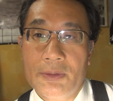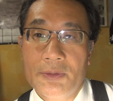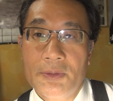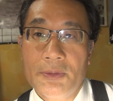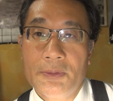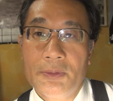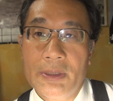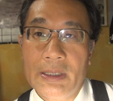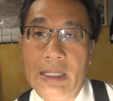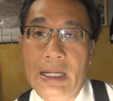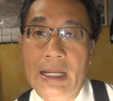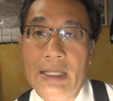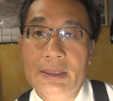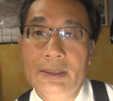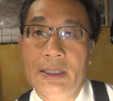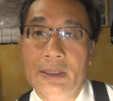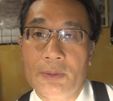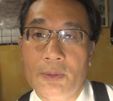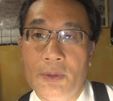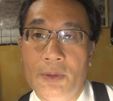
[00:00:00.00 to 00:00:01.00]
そういう声が
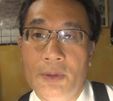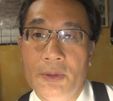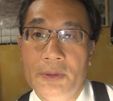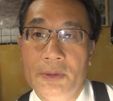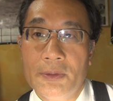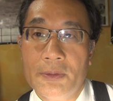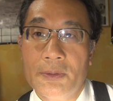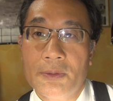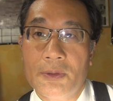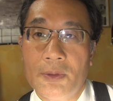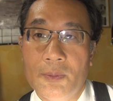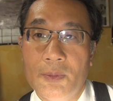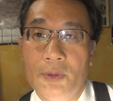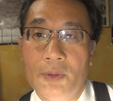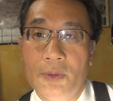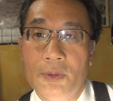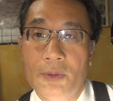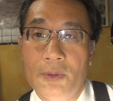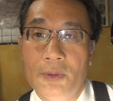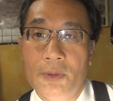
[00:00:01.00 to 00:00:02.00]
あったということ
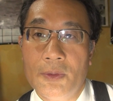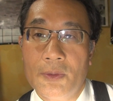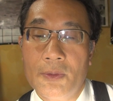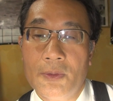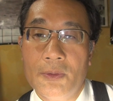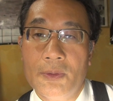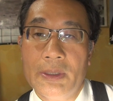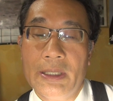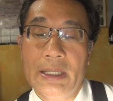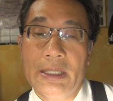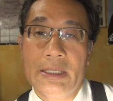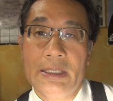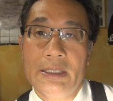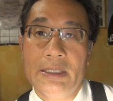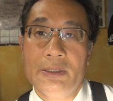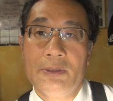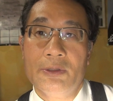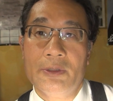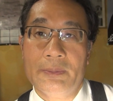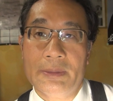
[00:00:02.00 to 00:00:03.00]
も後年
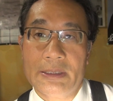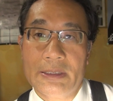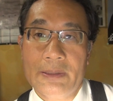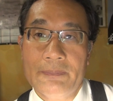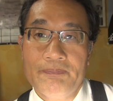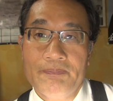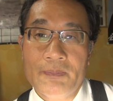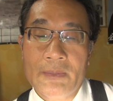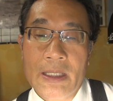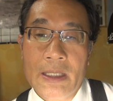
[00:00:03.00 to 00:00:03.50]
聞いております。